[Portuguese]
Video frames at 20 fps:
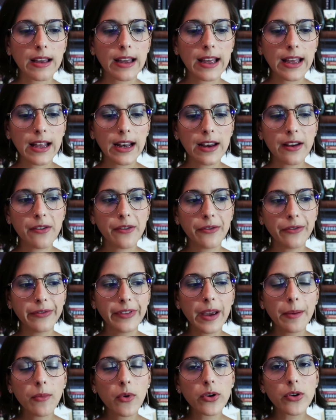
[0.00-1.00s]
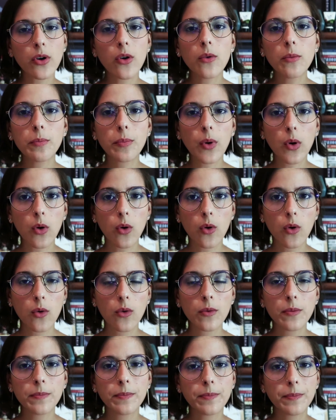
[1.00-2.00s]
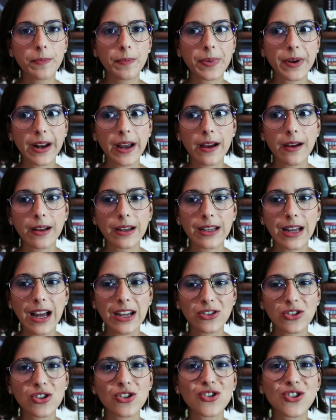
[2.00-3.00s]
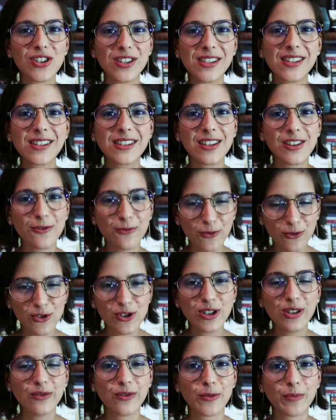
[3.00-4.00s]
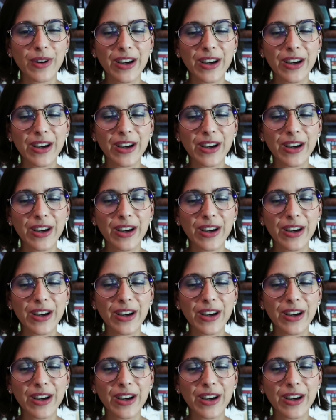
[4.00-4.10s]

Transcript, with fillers: ele demorou um pouco para atingir esse nível de livro